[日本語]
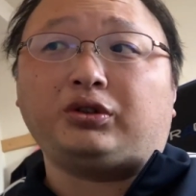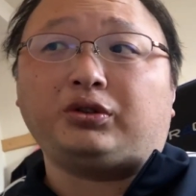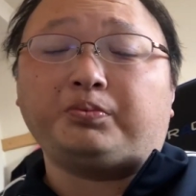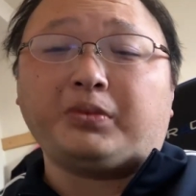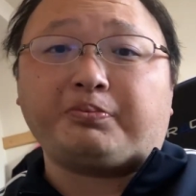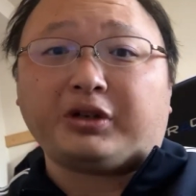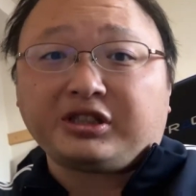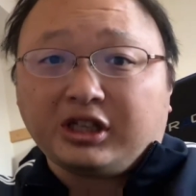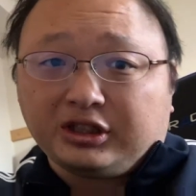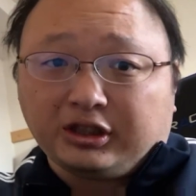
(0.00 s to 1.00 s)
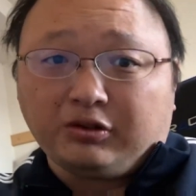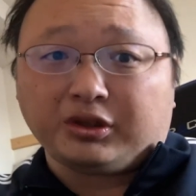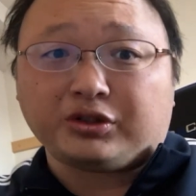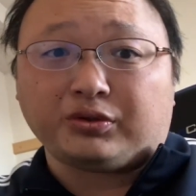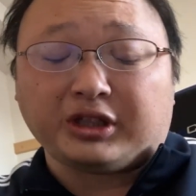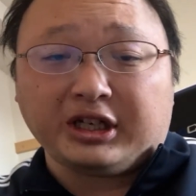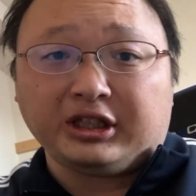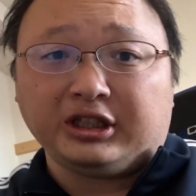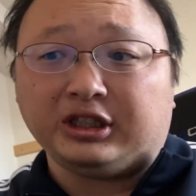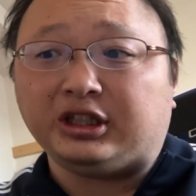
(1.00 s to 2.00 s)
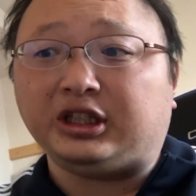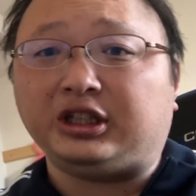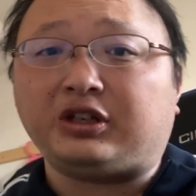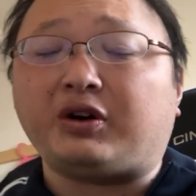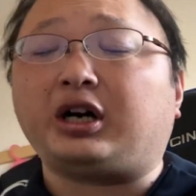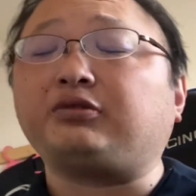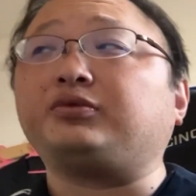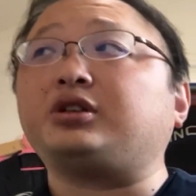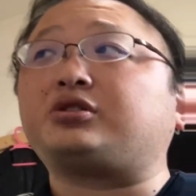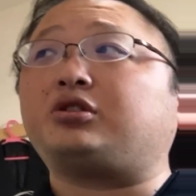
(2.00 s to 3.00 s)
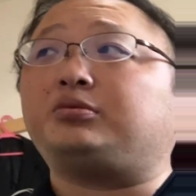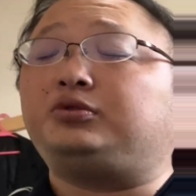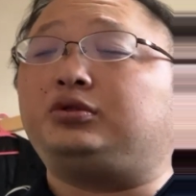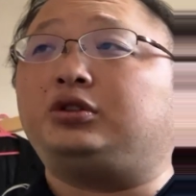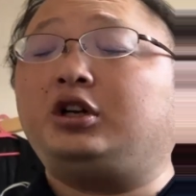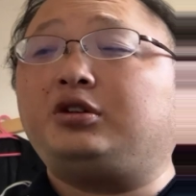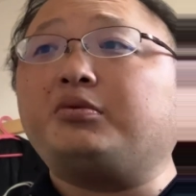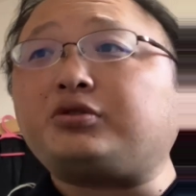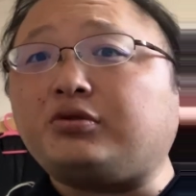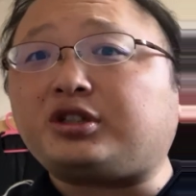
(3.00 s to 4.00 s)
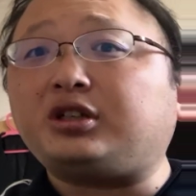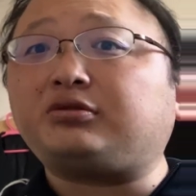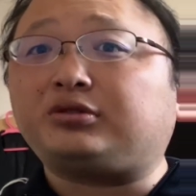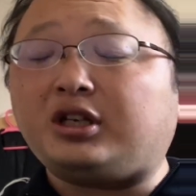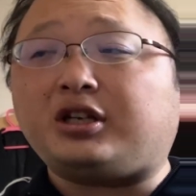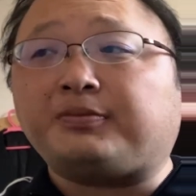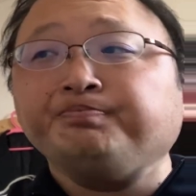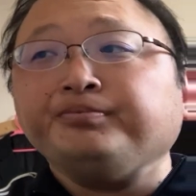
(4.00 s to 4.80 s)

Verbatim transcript: おまあ、ぶら下がってるような状態ではあるんですけども、もうそうじゃなくて、